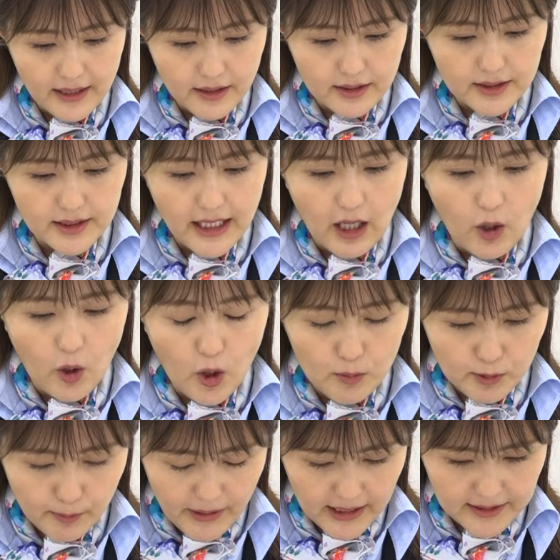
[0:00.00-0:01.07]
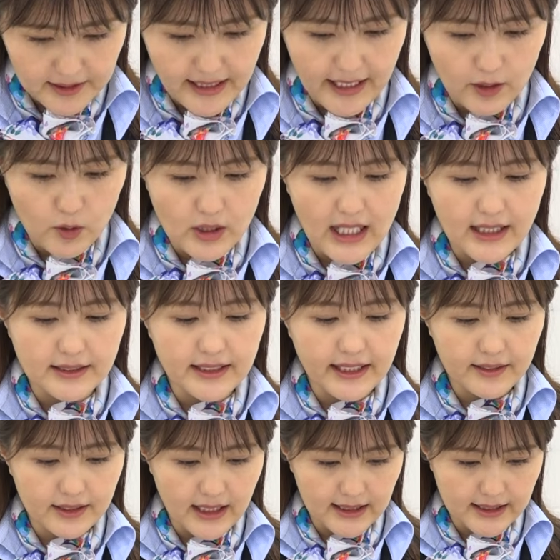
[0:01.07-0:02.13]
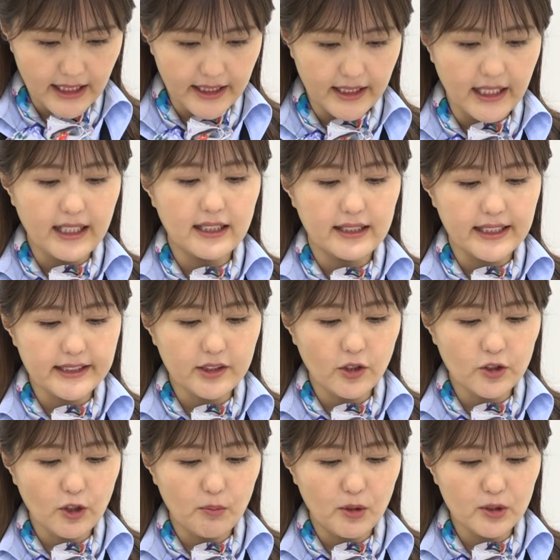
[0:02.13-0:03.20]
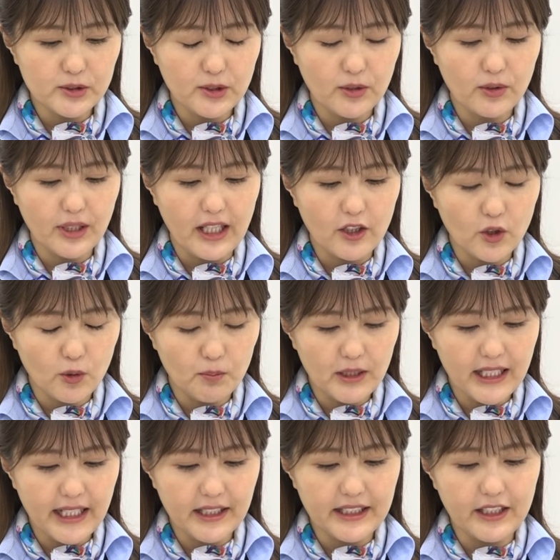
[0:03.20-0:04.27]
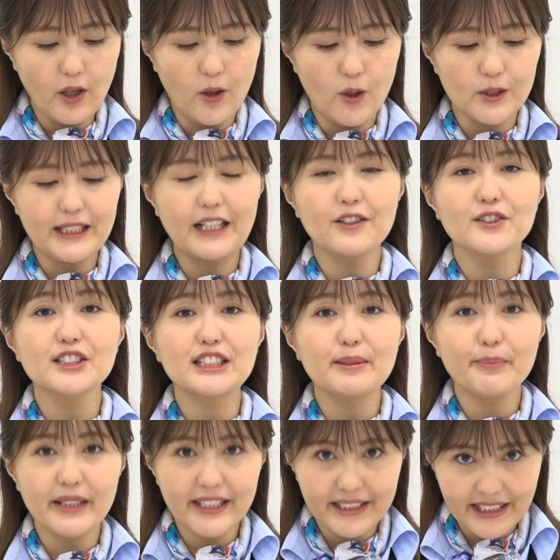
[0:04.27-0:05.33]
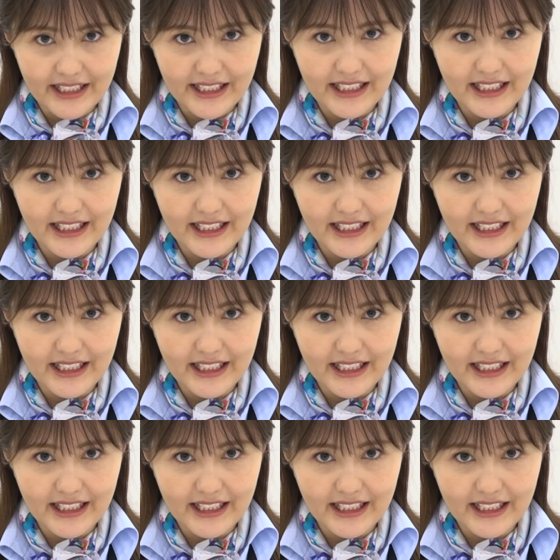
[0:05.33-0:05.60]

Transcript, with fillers: X やホームページでご確認ください理想と妄想の結婚バラエティをお楽しみに